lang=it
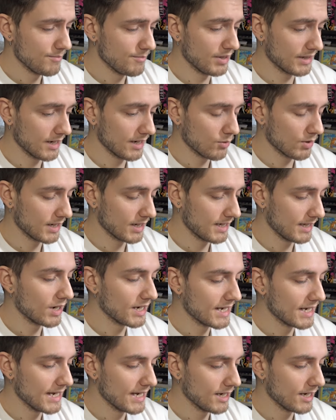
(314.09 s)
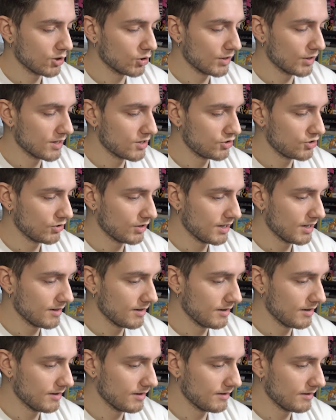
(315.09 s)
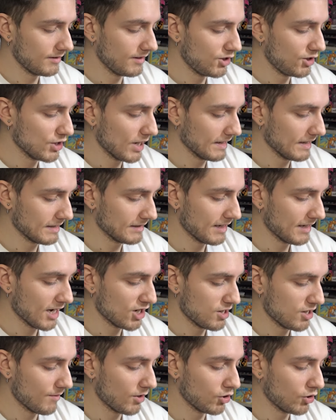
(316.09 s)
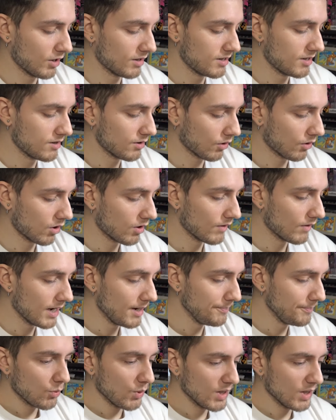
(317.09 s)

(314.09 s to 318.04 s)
perché qualche, qualche collezione eh, di Charizard e Reshiram ancora si trova.